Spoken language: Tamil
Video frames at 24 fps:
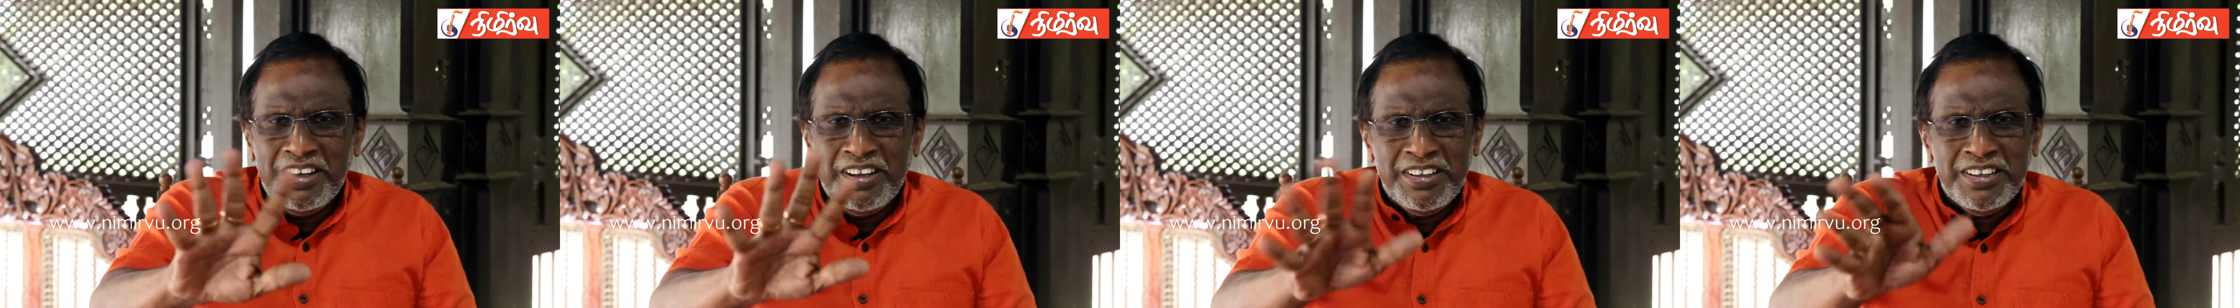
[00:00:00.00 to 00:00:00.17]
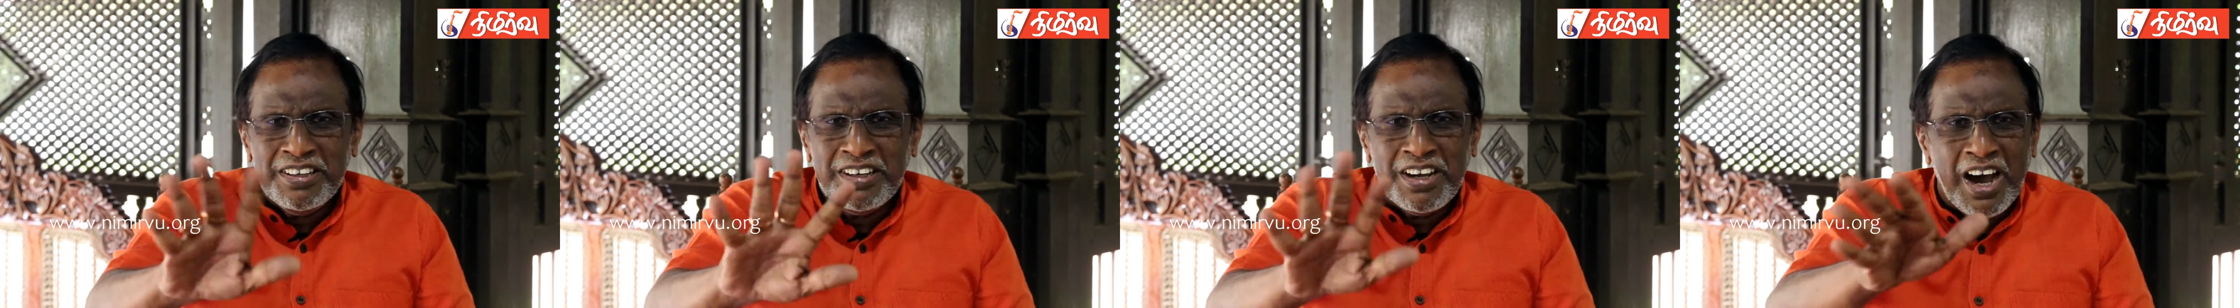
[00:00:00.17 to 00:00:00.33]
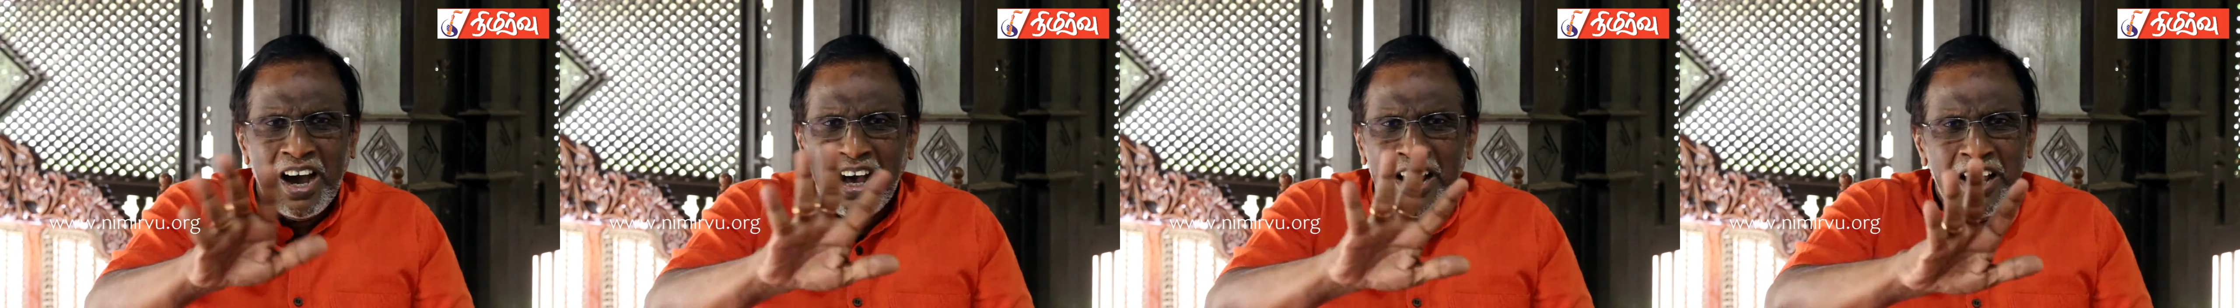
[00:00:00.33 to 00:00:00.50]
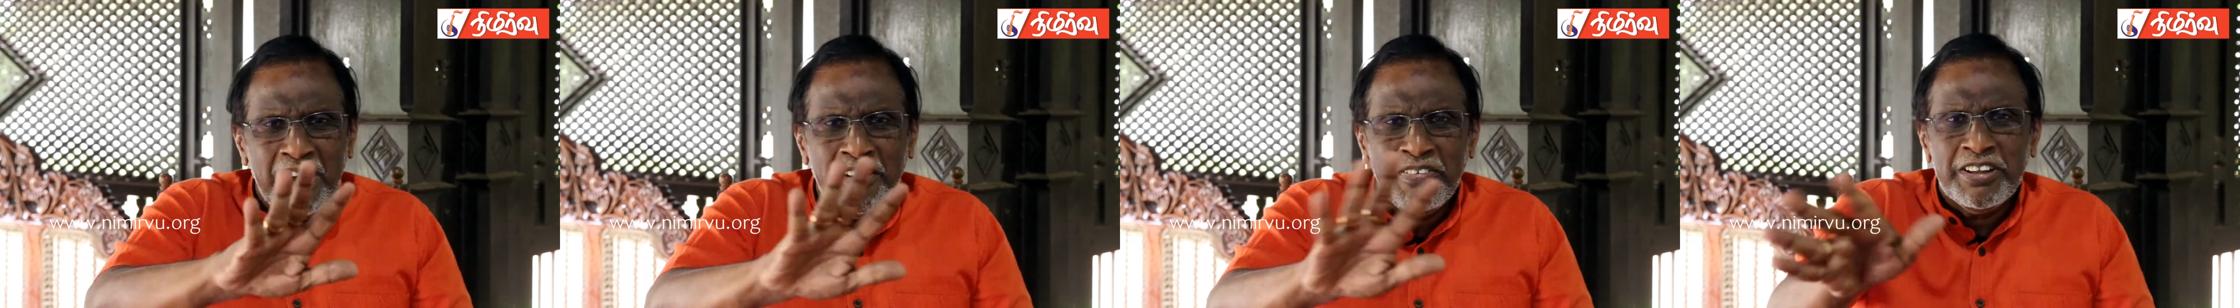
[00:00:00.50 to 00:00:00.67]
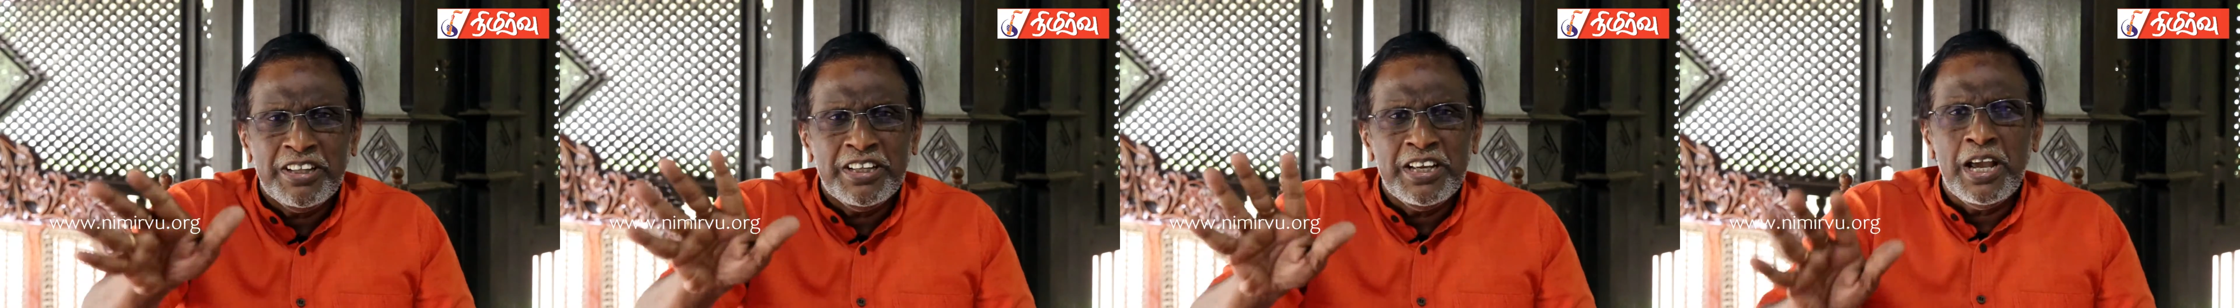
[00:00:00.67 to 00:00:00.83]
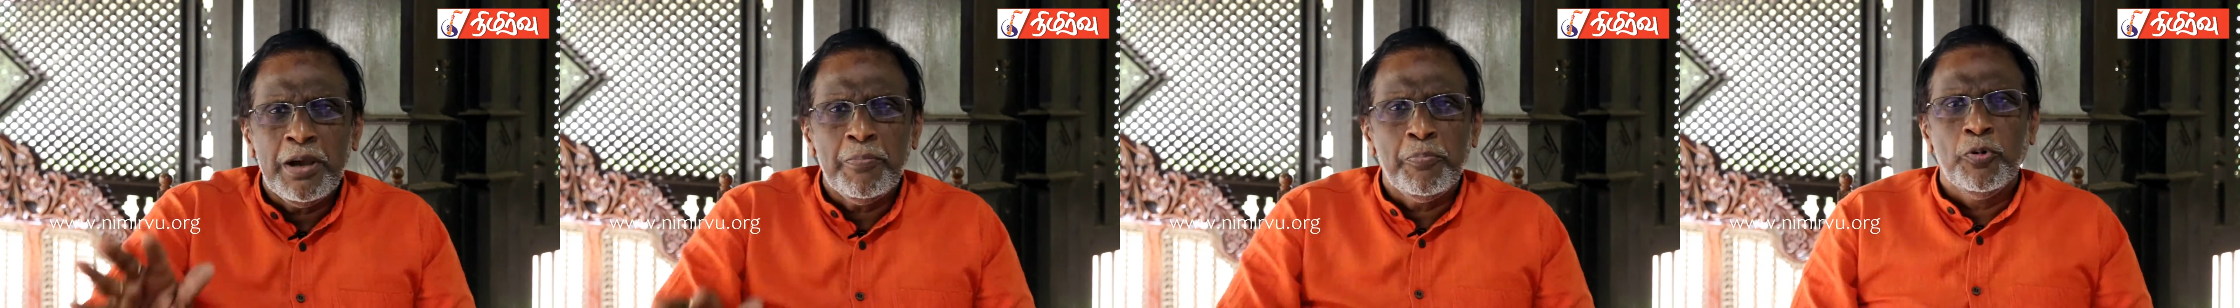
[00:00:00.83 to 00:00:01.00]
இது
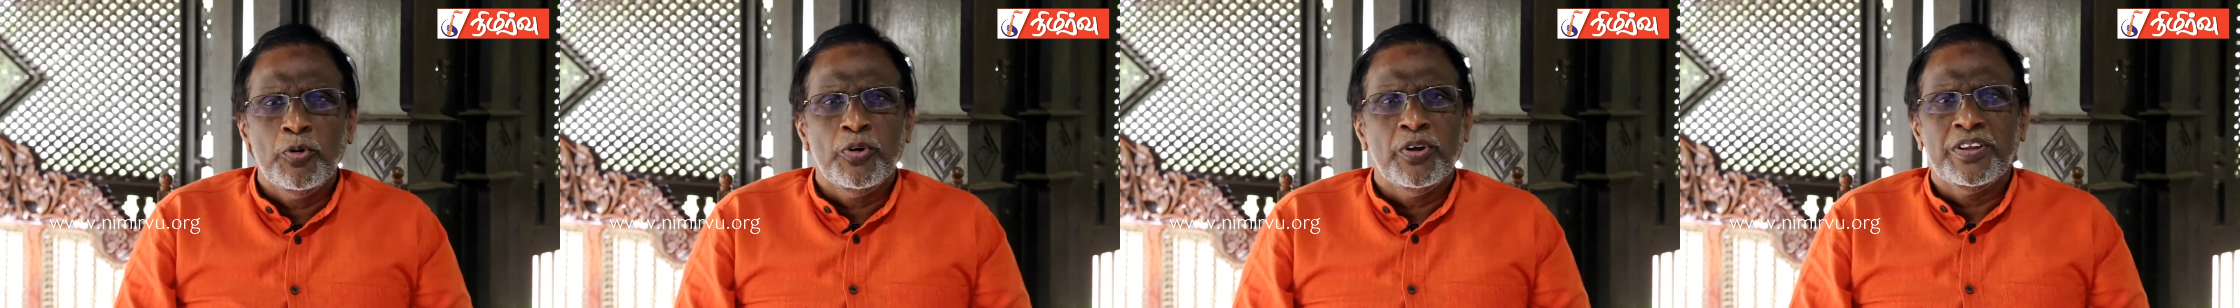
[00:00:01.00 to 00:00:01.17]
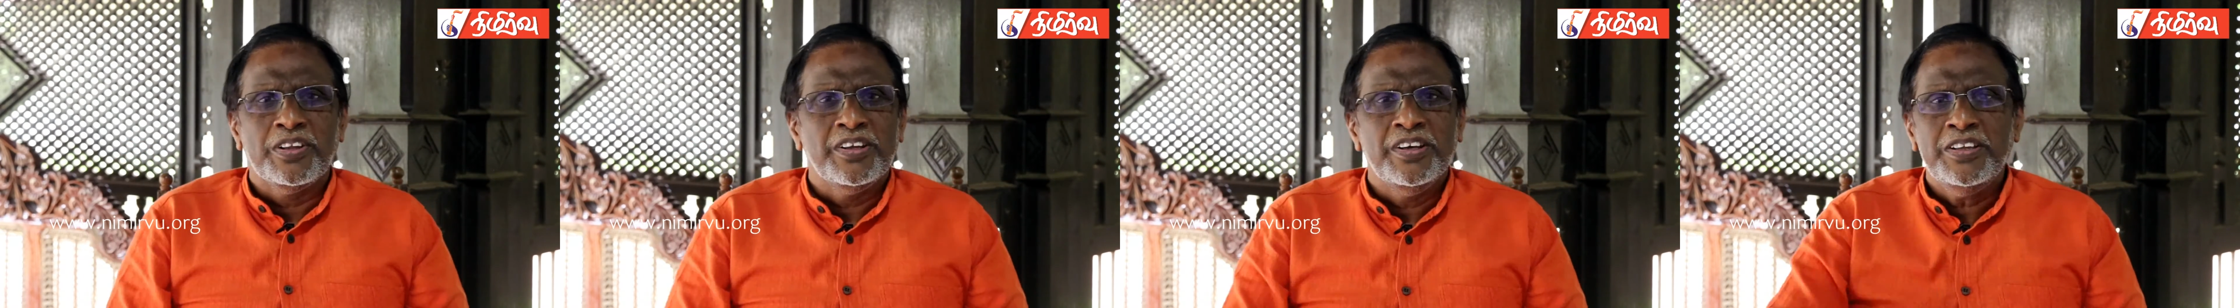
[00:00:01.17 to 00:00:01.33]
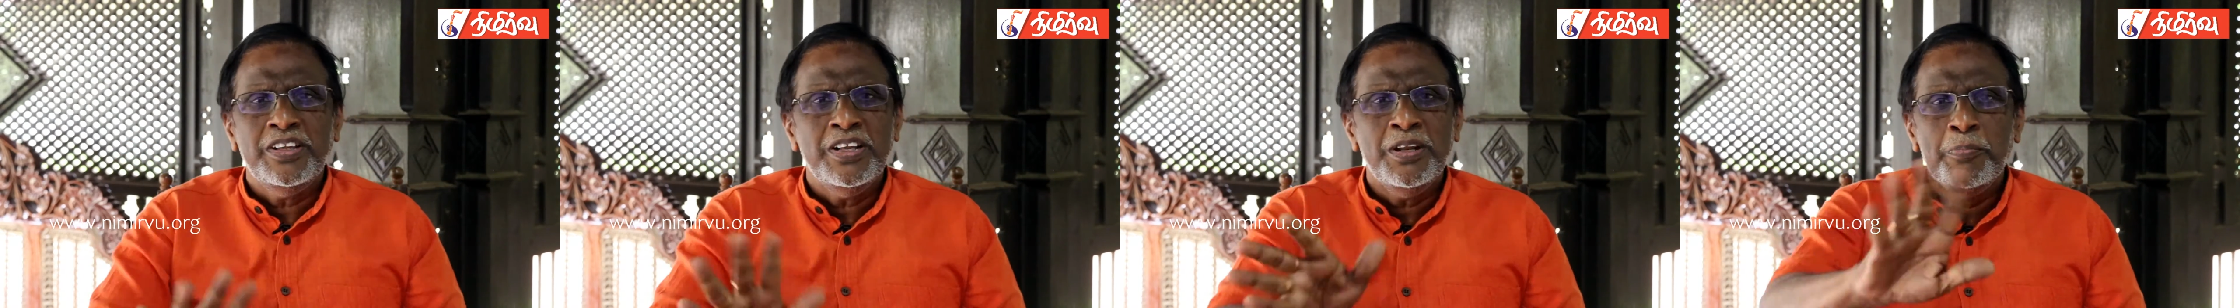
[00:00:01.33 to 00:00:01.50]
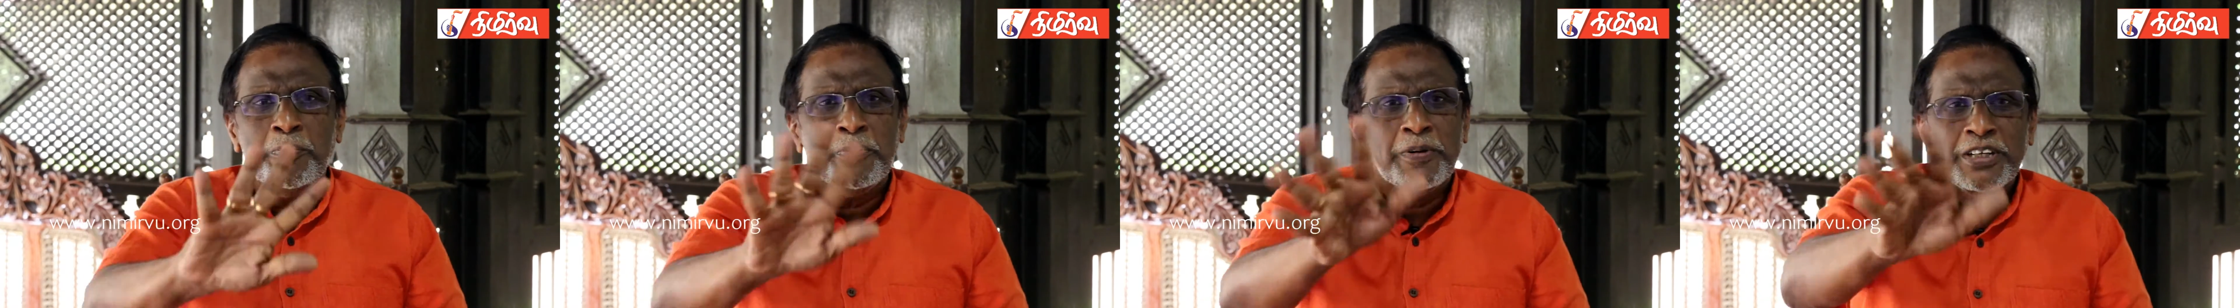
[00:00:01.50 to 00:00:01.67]
காலாவதியா போனது இதுல